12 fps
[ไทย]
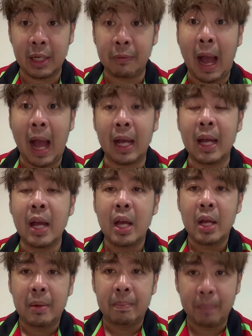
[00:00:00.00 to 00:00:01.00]
ระหว่าง
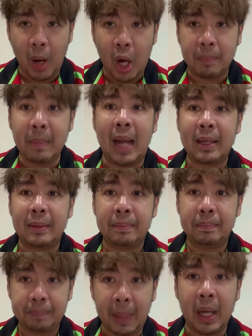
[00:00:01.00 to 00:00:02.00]
บอนมัด
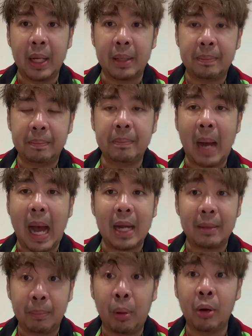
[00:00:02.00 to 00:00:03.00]
เปิดบ้าน
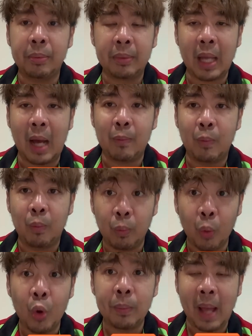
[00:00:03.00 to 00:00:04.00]
พบกับ
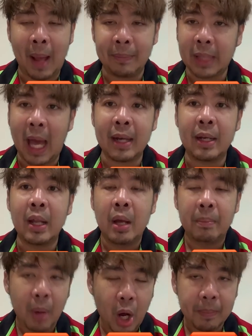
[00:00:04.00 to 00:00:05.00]
วูฟแฮมตัน
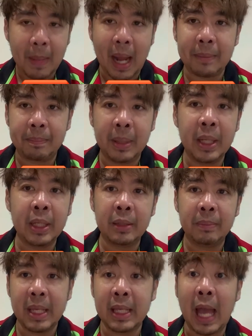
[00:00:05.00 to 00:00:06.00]
บอลมัดเพิ่ง
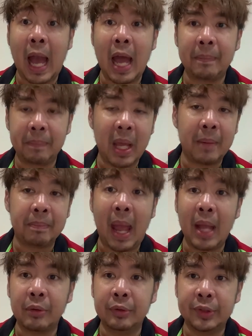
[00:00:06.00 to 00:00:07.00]
มีการเปลี่ยนแปล
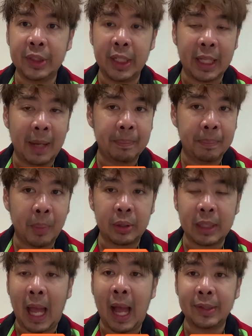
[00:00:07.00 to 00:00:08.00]
งกุนซือนะครับปลด
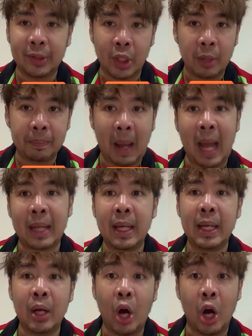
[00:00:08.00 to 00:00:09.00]
ทางสกอตพาร์เกอ
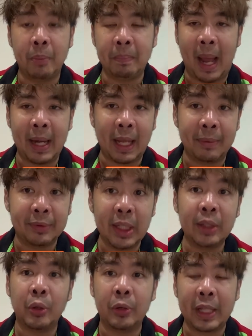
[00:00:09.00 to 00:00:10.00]
ร์ออกไปนะครับซึ่ง
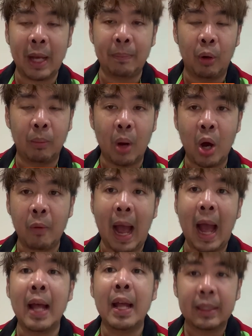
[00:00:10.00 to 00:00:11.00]
ตรงนี้ครับผมมองว่า
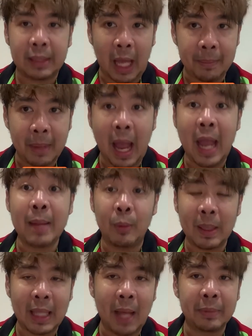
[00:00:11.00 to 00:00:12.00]
ทำให้โมเม
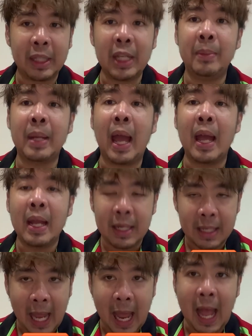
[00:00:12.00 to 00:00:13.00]
นตัมทีมเนี่ย
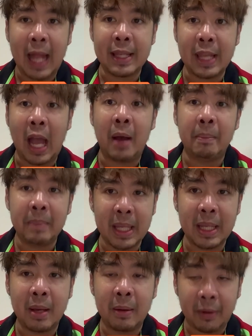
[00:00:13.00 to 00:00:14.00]
น่าจะมี
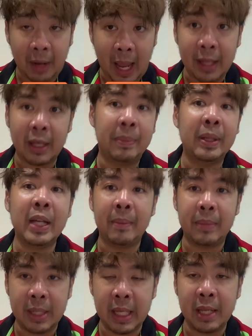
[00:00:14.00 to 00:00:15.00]
แรงกระเพื่อม
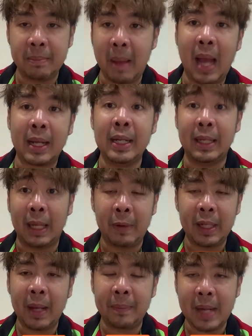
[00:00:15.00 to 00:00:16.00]
ดีมากขึ้นนะครับวัน
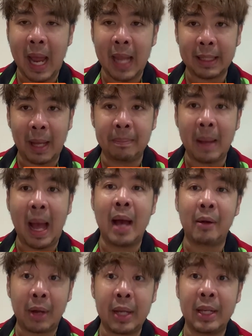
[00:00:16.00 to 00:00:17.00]
นี้ครับได้กลับมา
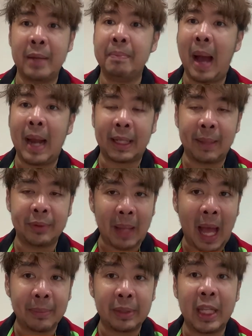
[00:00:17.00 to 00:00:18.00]
เล่นในบ้านนะครับส
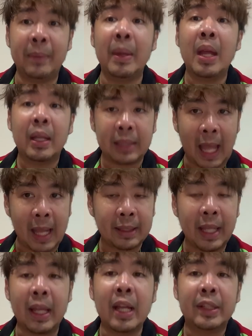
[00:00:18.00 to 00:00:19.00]
ภาพทีมแท็ก
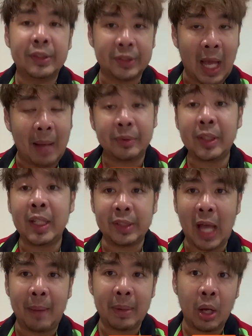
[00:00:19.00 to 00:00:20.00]
ติก
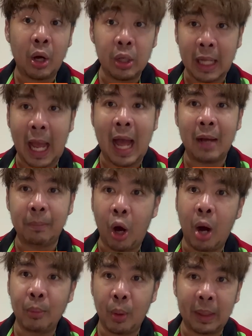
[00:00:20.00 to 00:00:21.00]
3-4-3เนี่ยค่อนข้างพร้
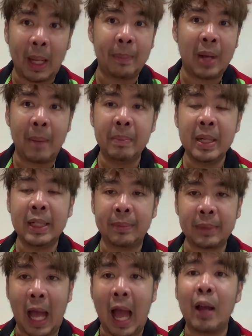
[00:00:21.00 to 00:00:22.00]
อมลงนะครับรับมือกับ
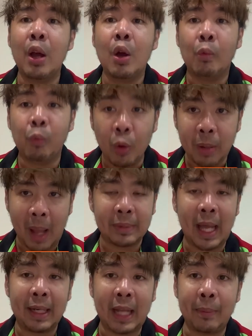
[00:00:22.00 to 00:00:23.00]
ทางวูฟแฮม
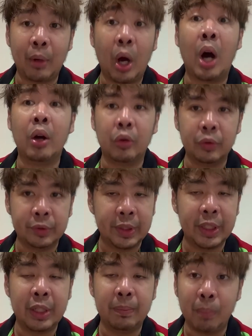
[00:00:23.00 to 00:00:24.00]
ตันนะครับของกุน
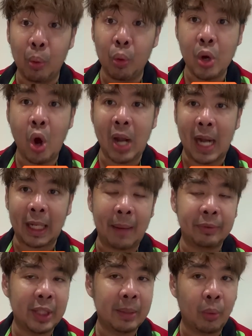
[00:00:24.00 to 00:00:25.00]
ซือบูโน่แล้วนะครับ
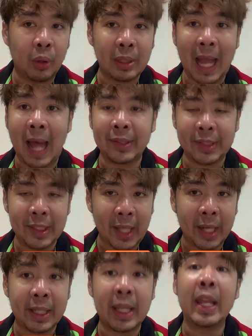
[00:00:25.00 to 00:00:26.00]
ซึ่งผลงานซี
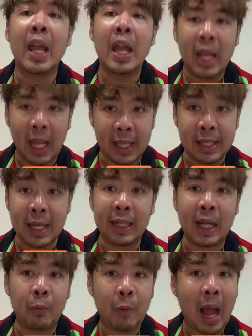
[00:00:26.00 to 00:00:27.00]
ซั่นนี้เห็นชัดนะ
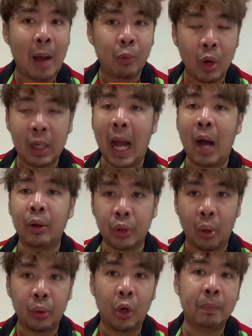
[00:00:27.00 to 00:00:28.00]
ครับว่าพวกเขาต
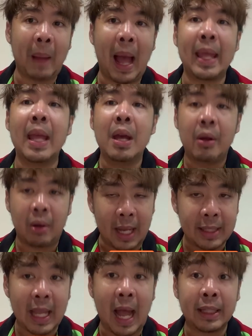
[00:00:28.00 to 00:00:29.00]
กลงไปหลัง
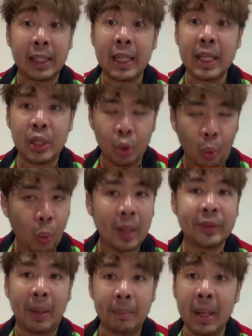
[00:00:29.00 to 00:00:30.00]
จากที่ช่วง
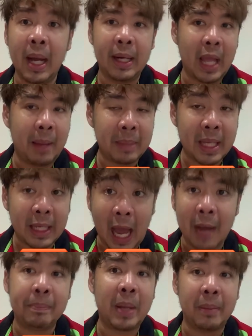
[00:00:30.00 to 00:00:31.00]
ซัมเมอร์เนี่ยมีกา
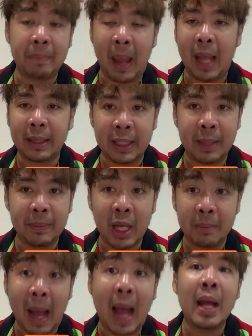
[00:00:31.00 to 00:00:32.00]
รเปลี่ยนแปลงทีมเย
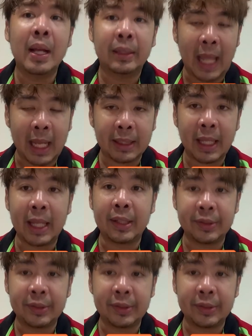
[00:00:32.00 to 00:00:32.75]
อะมากแท็กติก